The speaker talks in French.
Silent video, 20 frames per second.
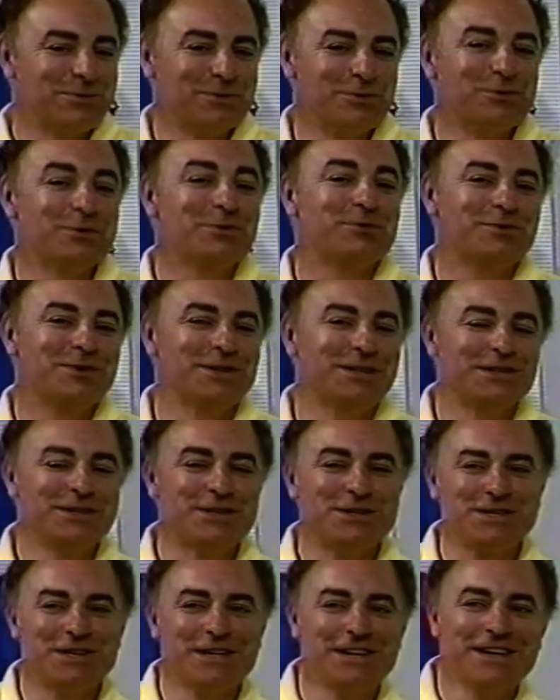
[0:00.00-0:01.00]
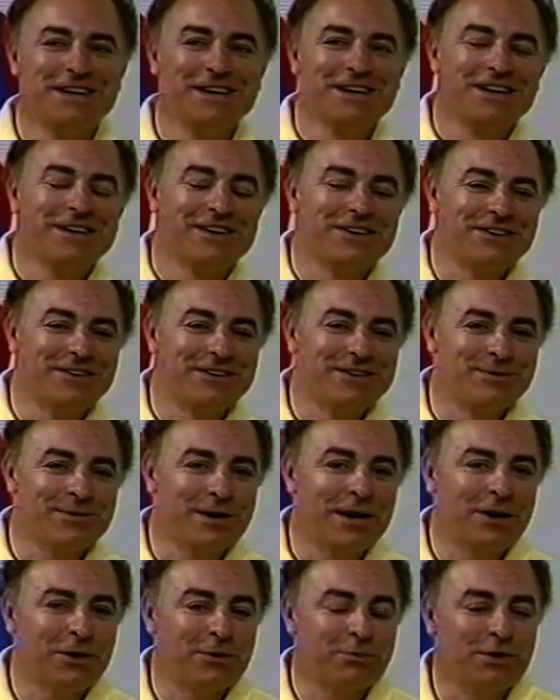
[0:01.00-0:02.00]
ou au finish a euh,
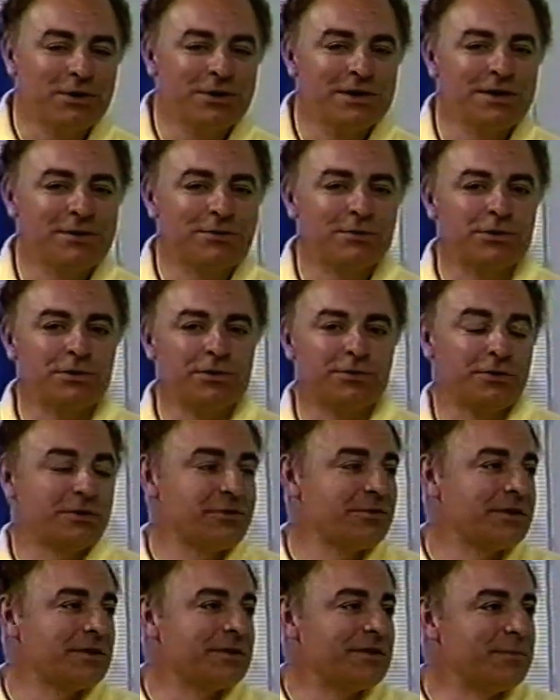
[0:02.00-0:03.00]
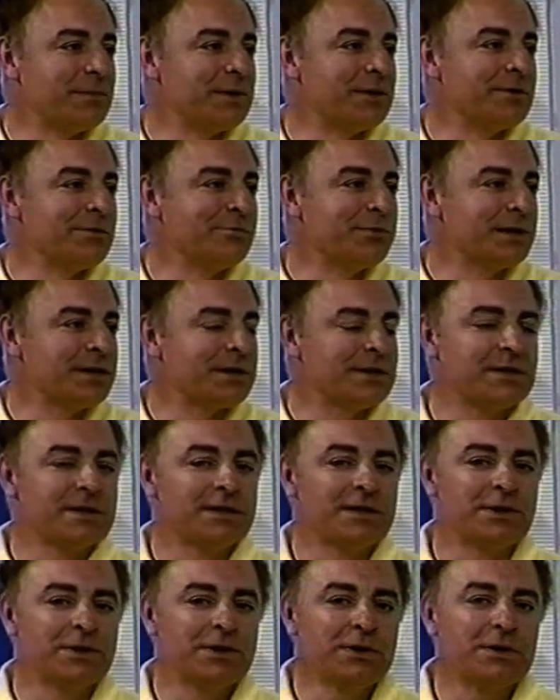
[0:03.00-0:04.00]
remporté un Tour de France, qui était mérité
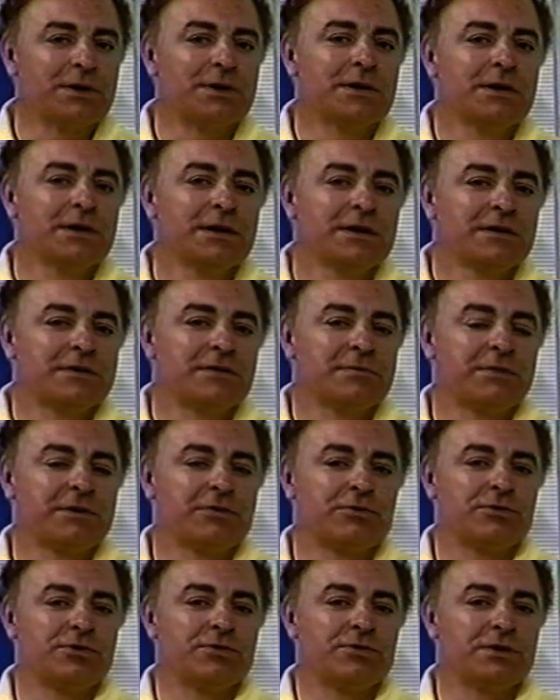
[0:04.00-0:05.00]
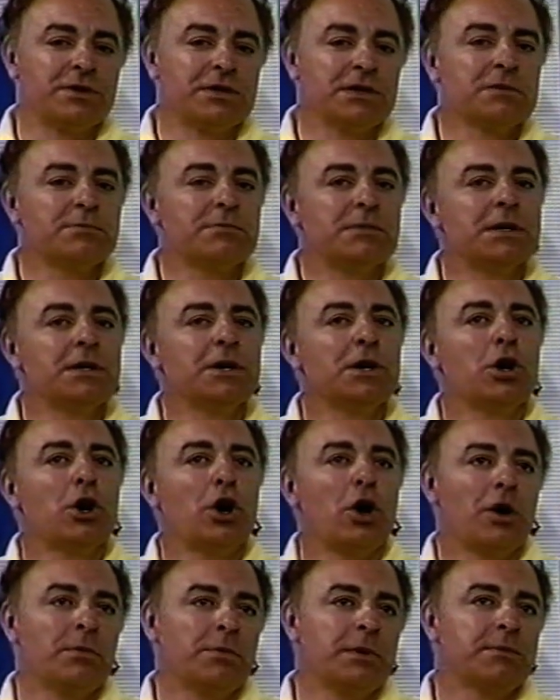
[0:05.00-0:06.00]
d'ailleurs, c'est pas ce que je veux dire, mais
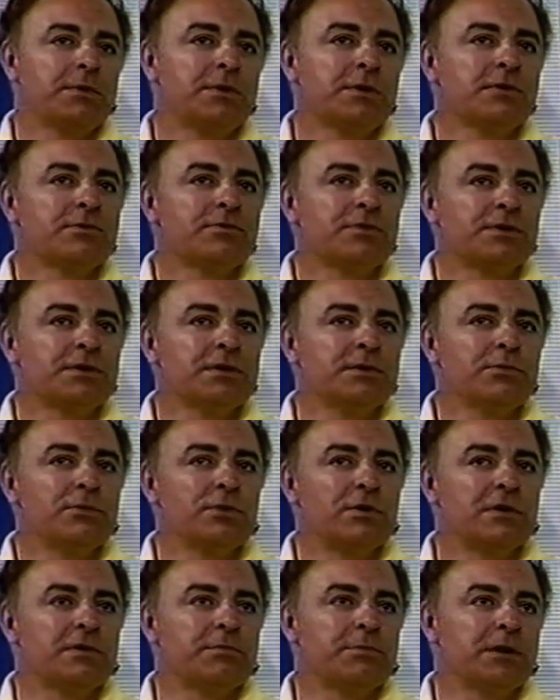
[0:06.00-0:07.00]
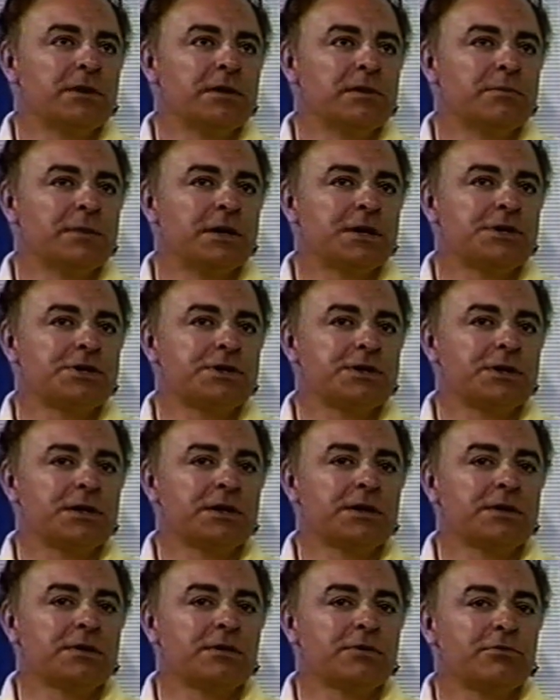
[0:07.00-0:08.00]
en même temps, Van Nîmes ne laisse pas l'image
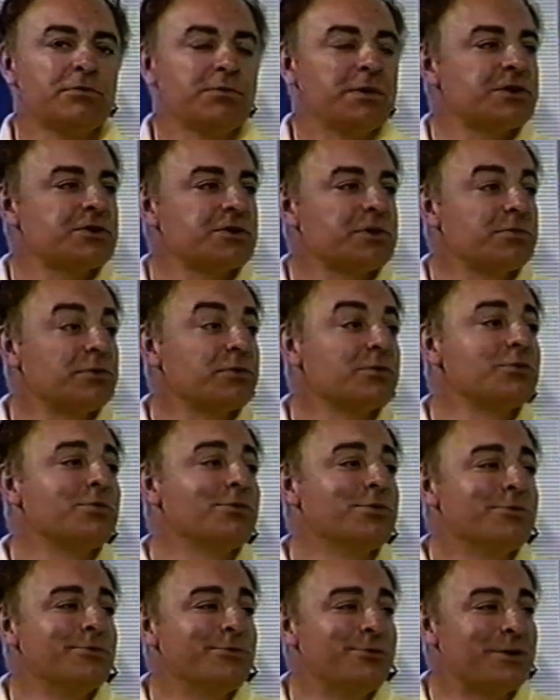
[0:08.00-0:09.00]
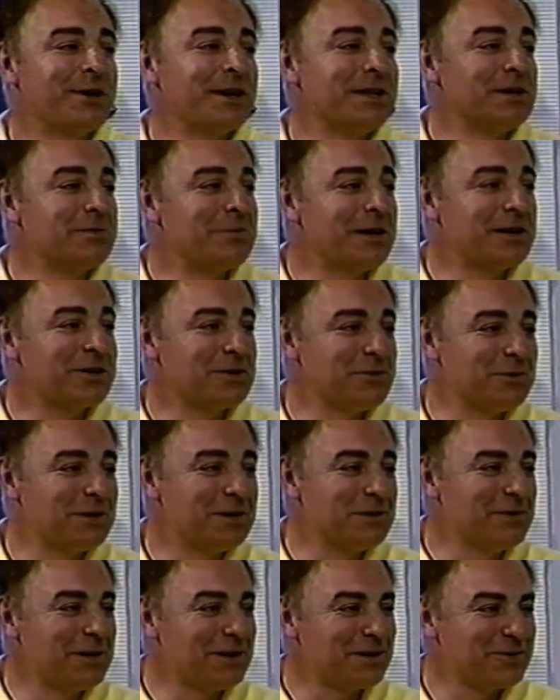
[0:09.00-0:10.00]
d'un super champion du, du cannibale comme
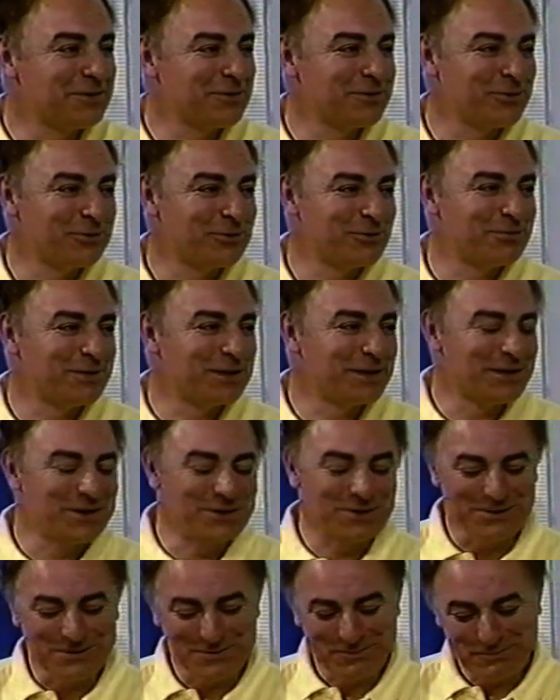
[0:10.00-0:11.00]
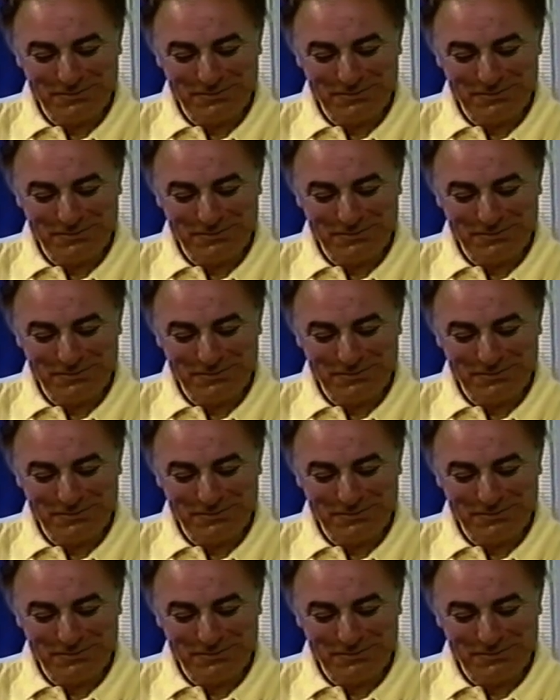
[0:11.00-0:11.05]
Eddy Merckx, son compatriote.